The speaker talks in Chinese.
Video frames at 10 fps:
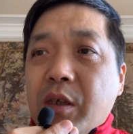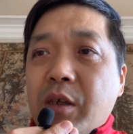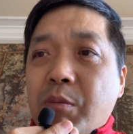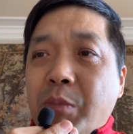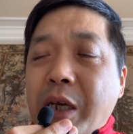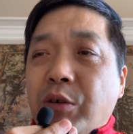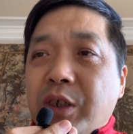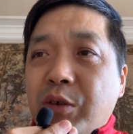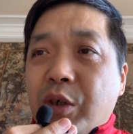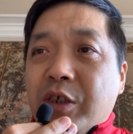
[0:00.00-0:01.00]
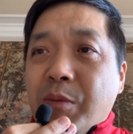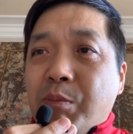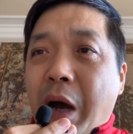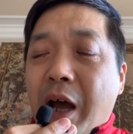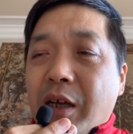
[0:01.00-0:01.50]
没有经过审
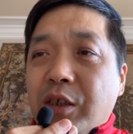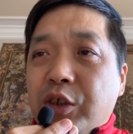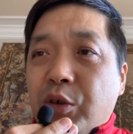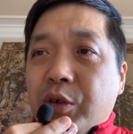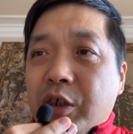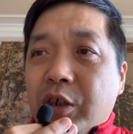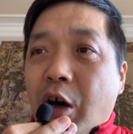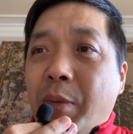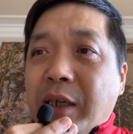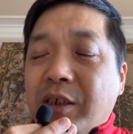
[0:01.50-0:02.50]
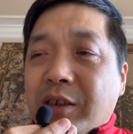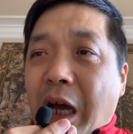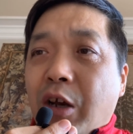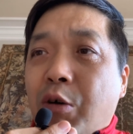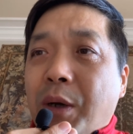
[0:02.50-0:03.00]
判，就是老百姓
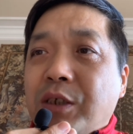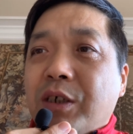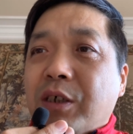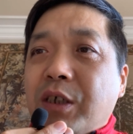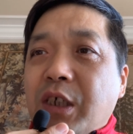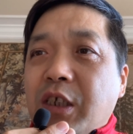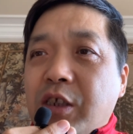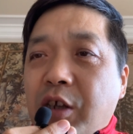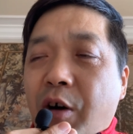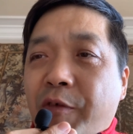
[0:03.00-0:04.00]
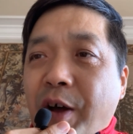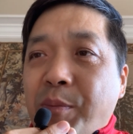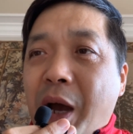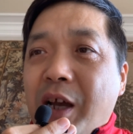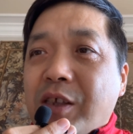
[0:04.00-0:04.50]
打老百姓，造反
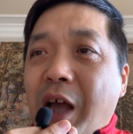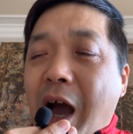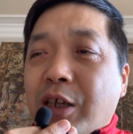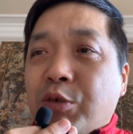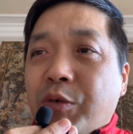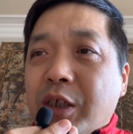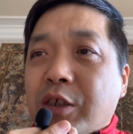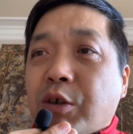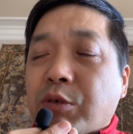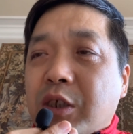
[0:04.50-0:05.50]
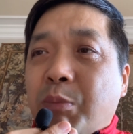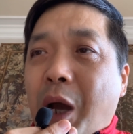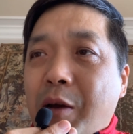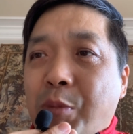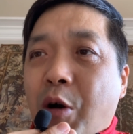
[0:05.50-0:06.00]
派打所谓的走资
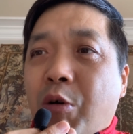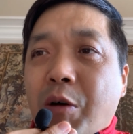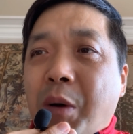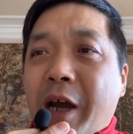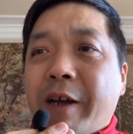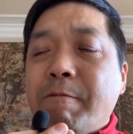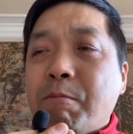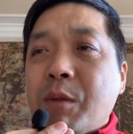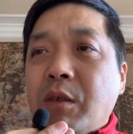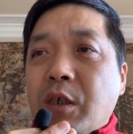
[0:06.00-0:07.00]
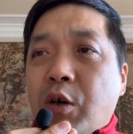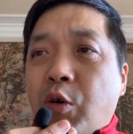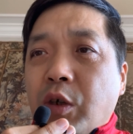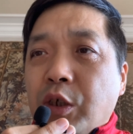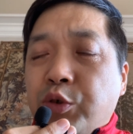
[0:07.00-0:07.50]
派、保皇派，
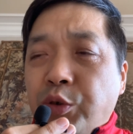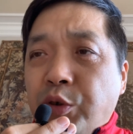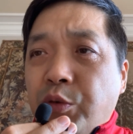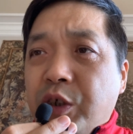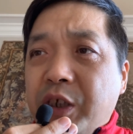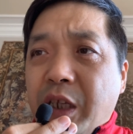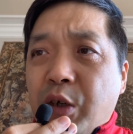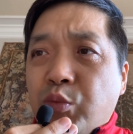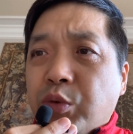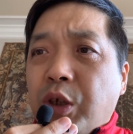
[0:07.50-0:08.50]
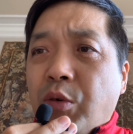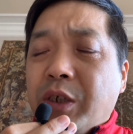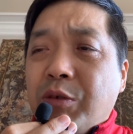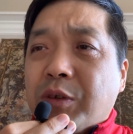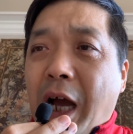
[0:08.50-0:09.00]
或者群众之间的武斗，
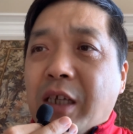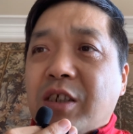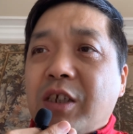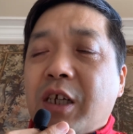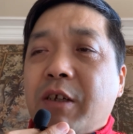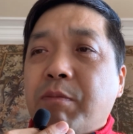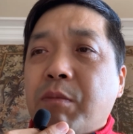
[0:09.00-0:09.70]
这种打死人，